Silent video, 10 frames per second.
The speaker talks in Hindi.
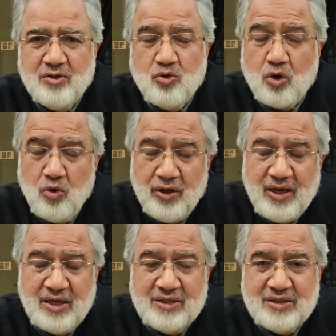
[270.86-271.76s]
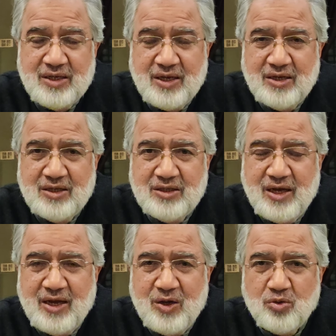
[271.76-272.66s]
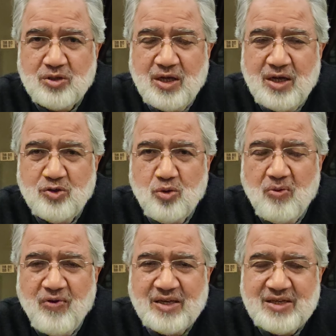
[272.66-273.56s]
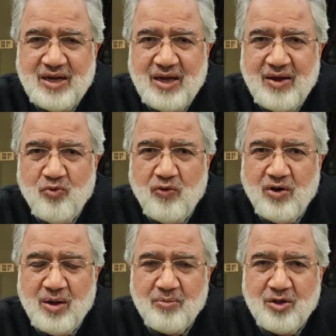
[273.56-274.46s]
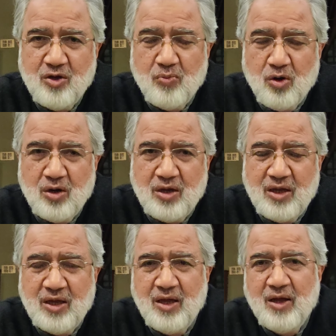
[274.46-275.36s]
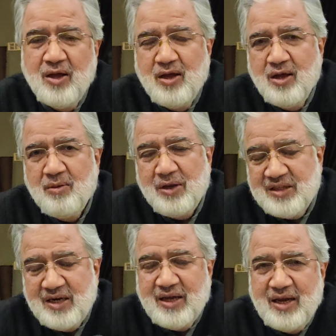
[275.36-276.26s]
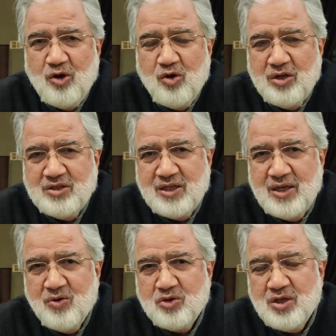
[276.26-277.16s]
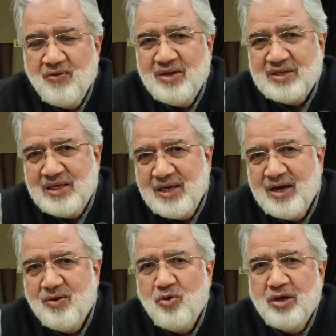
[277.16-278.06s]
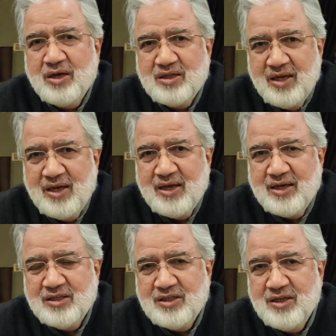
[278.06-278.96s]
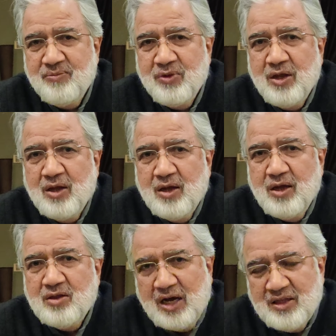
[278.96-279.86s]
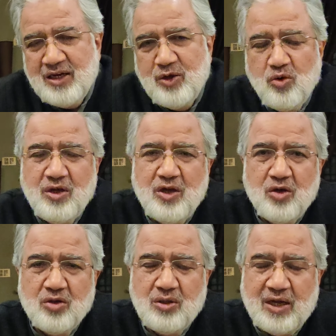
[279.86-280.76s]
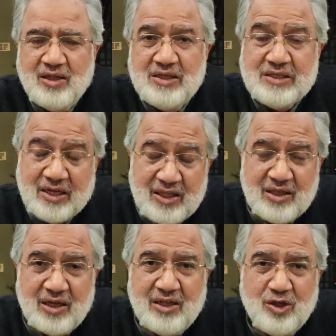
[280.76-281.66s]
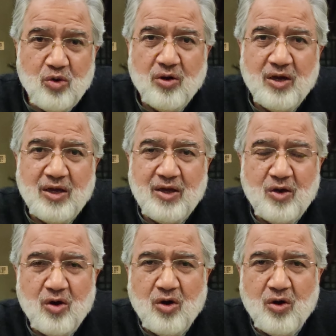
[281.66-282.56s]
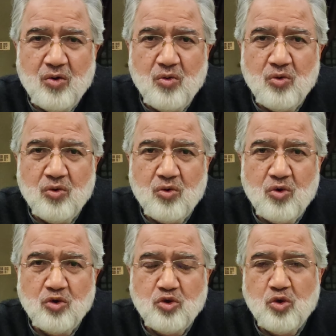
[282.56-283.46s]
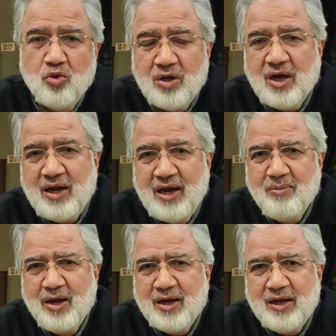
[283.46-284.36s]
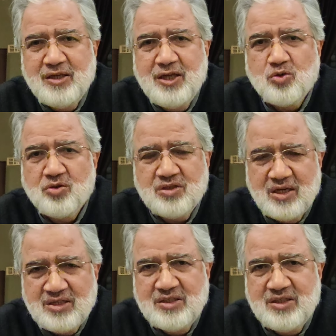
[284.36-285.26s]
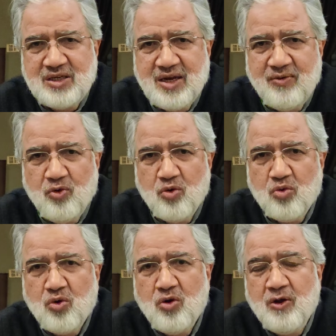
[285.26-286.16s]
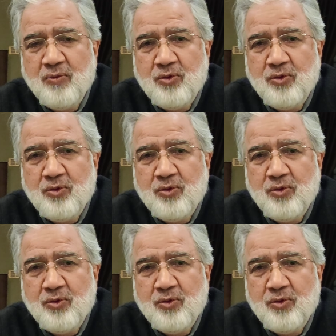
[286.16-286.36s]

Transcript: तो ये है जिससे कि जी ज़ाहिर है उसका जो भी फ़ैसला है वो आवाम की और मुल्क की बेहतरी के लिए होना चाहिए और सिर्फ इसलिए अगर वो ये करते हैं कि जी धांधली हुई और धांधली ज़्यादा धांधली हो गई और उनको जो उनका क्लेम है कि जी एक सौ अस्सी सीटें वो उनको